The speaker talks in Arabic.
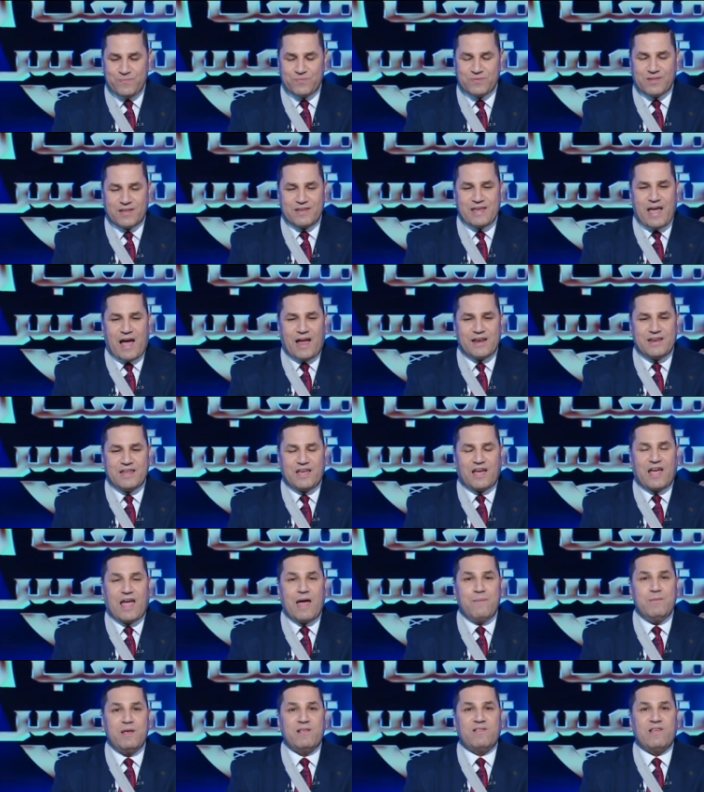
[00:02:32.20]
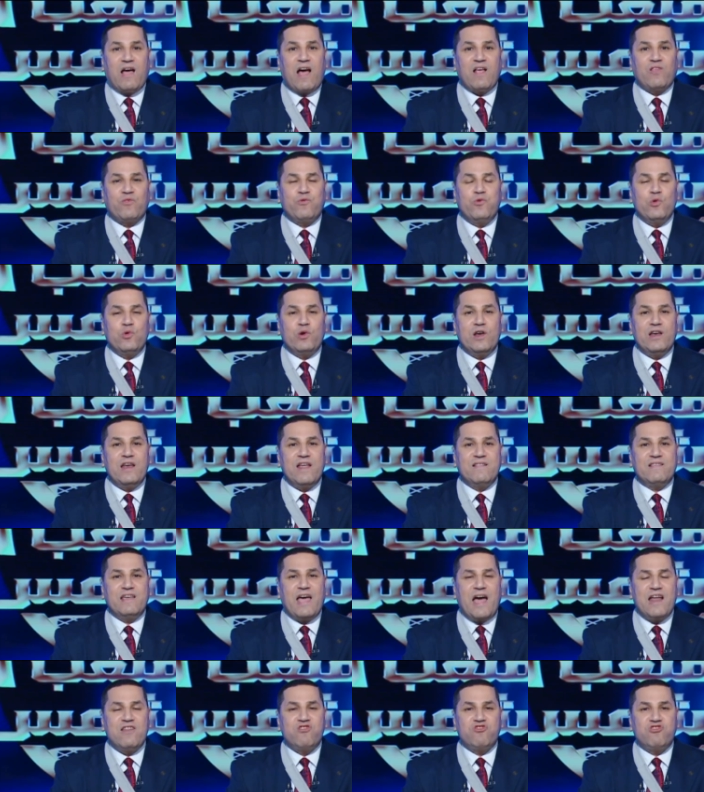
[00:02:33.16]
يعني خميس عصفور
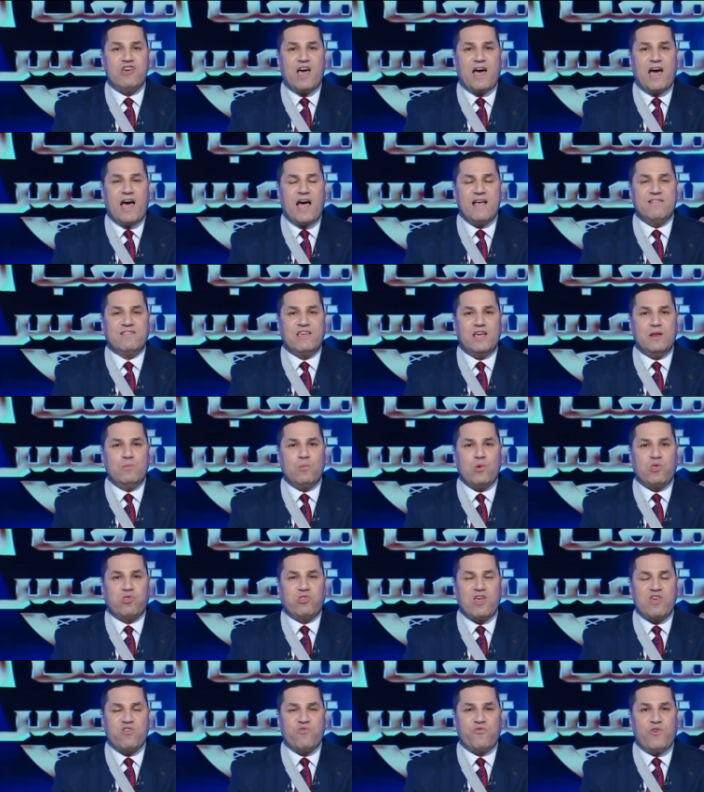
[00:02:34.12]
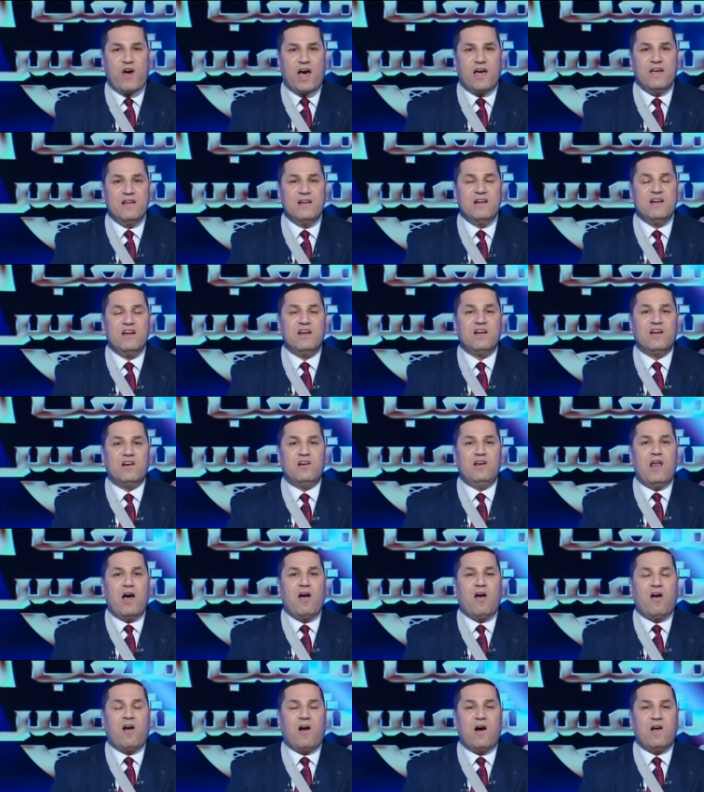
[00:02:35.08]
الذي انشا هذه المستشفى
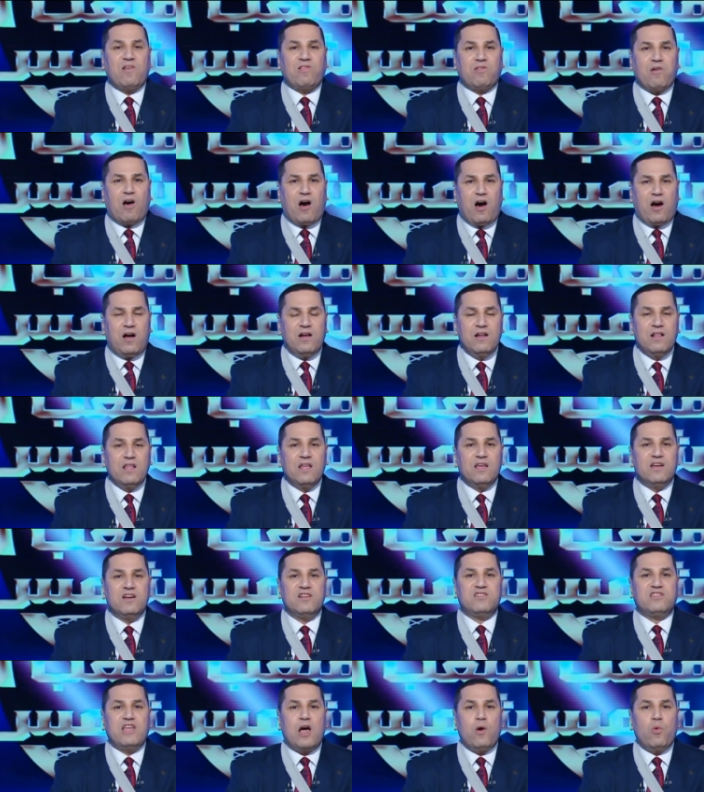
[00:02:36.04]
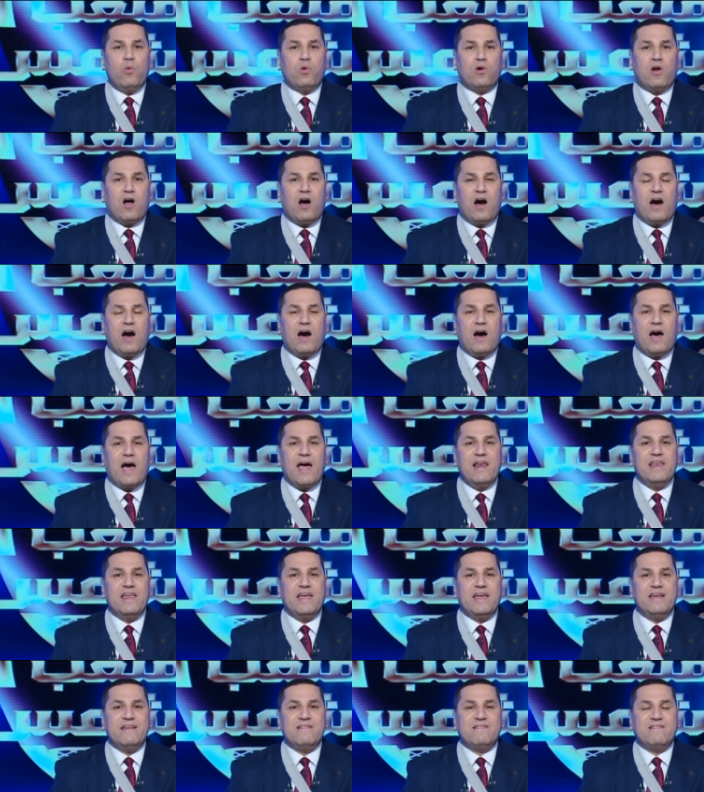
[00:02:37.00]
لخص دورها
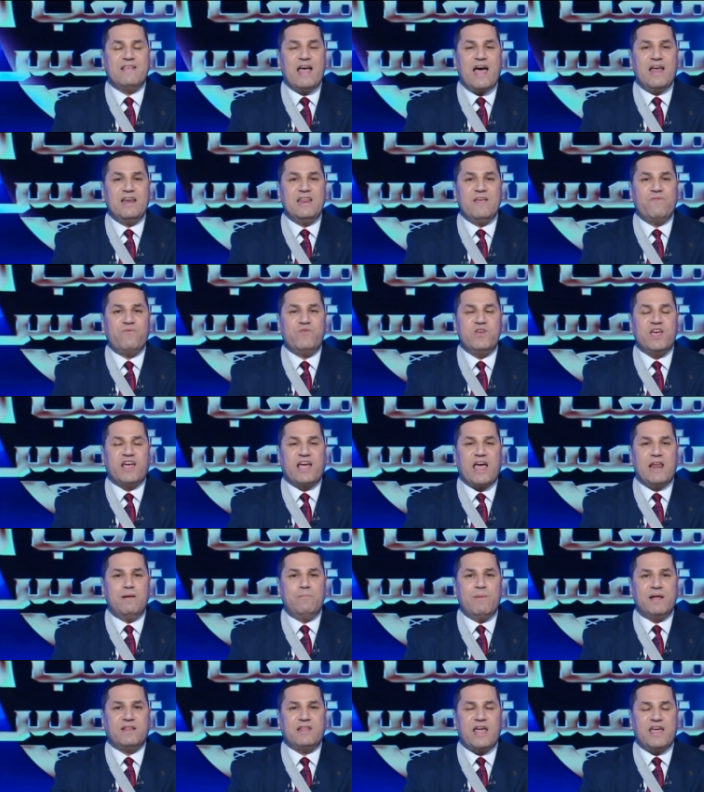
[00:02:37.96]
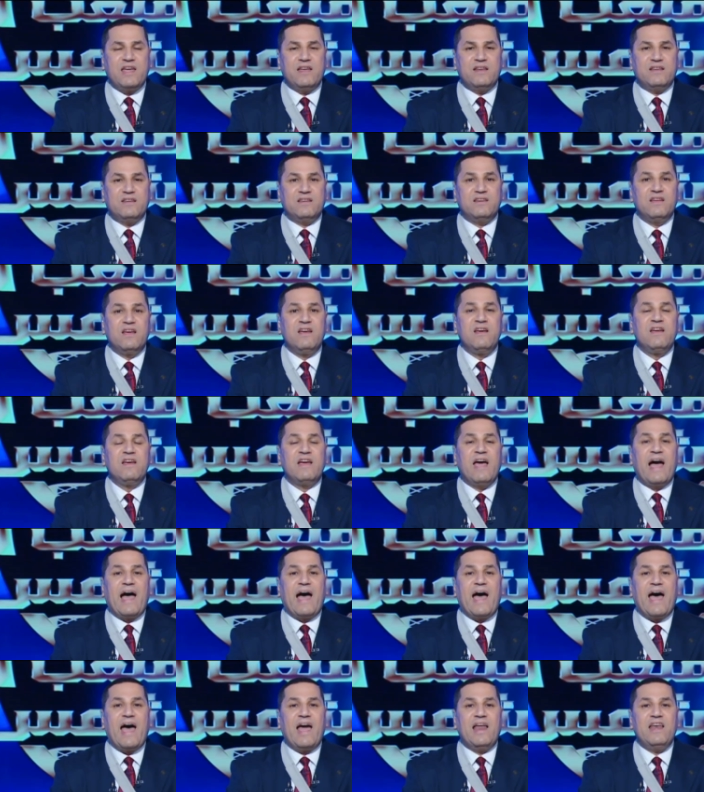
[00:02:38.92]
الانساني في كلمتين
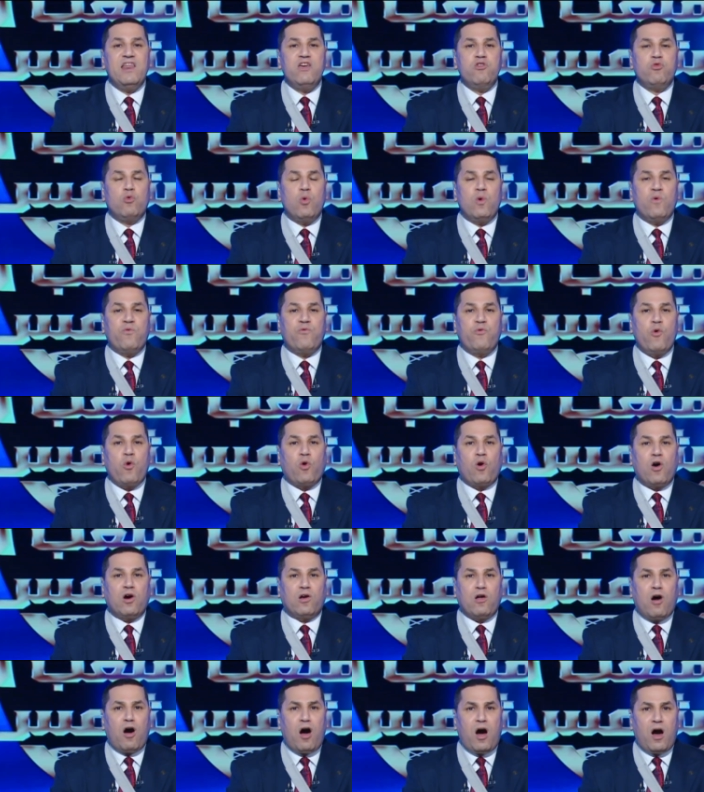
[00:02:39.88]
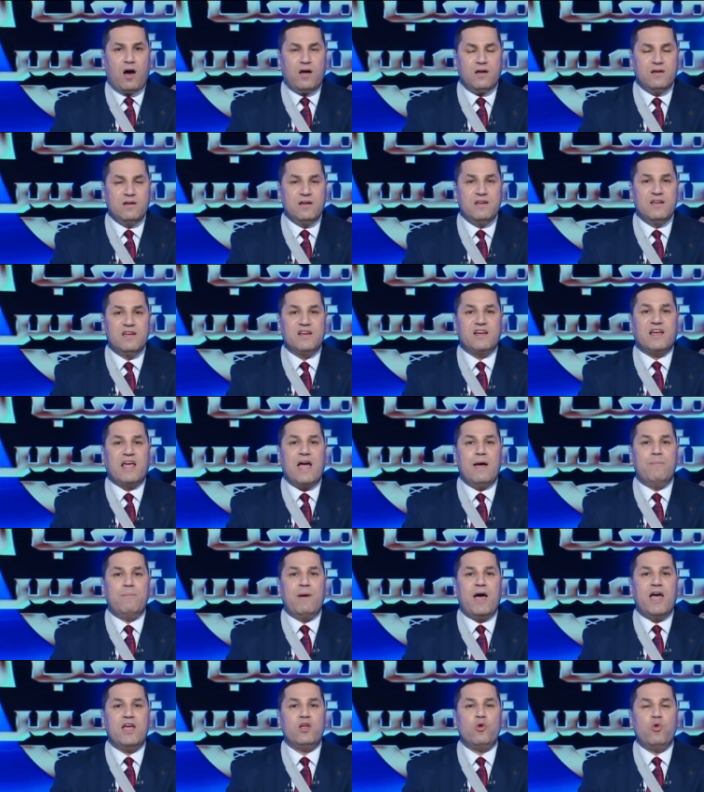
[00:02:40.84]
عالجوا الفقراء
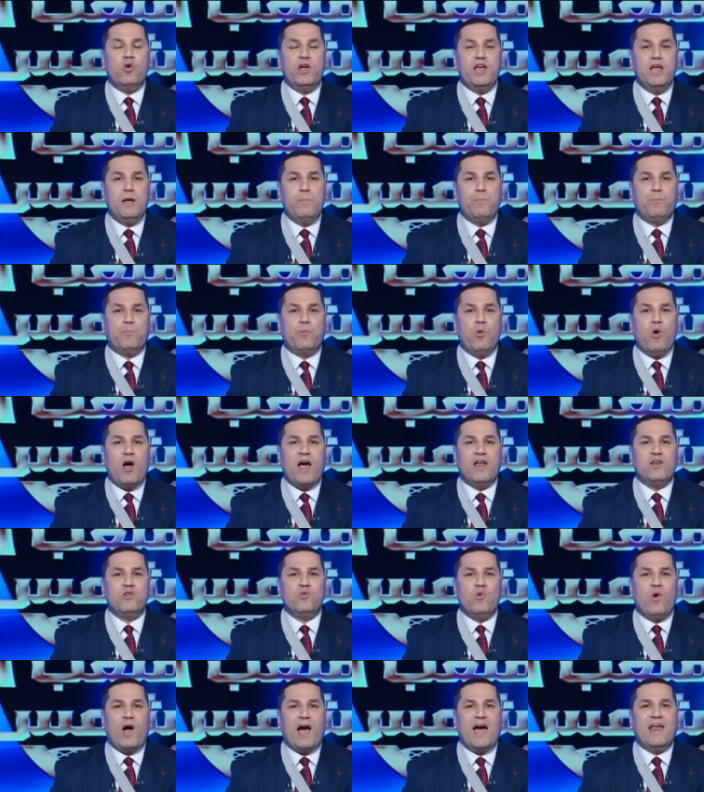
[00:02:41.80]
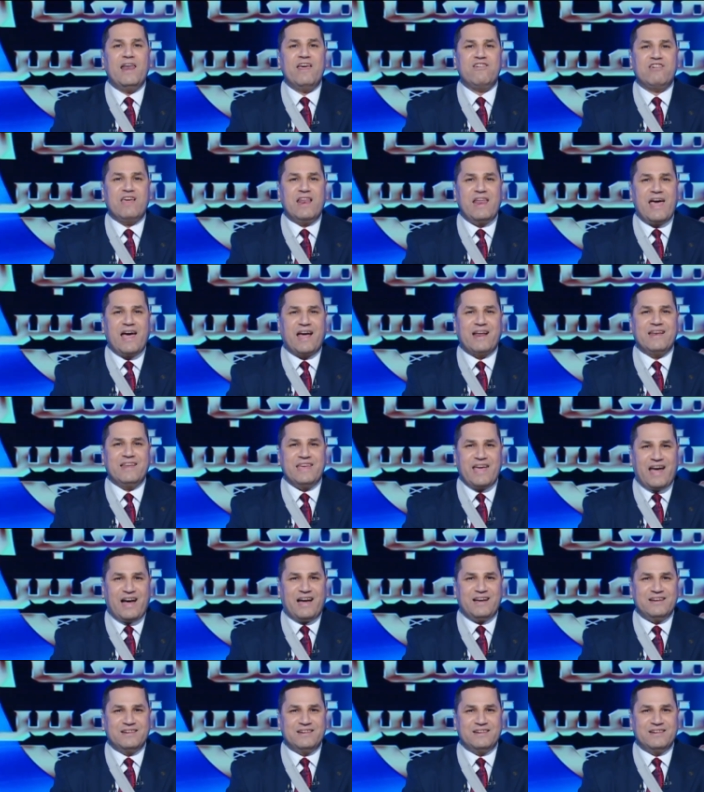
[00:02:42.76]
كما يحب ان يعالج الاغنياء